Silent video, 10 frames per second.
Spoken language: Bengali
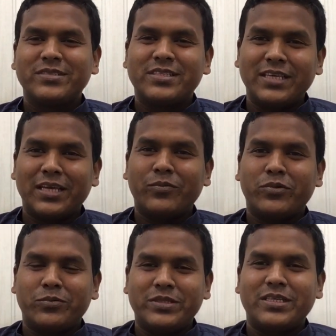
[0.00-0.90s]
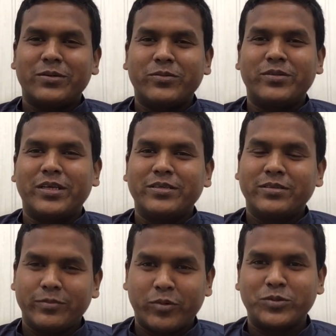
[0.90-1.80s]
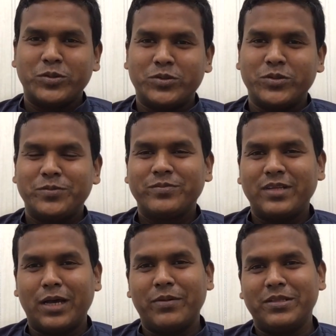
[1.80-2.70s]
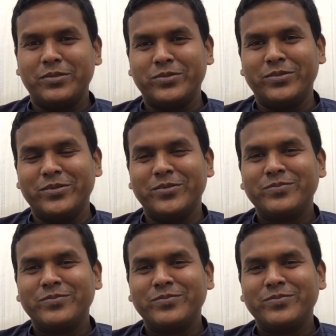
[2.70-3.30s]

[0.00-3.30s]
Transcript: সিঙ্গাপুর ভিসা করতে প্রযোজ্য আমাদের জন্য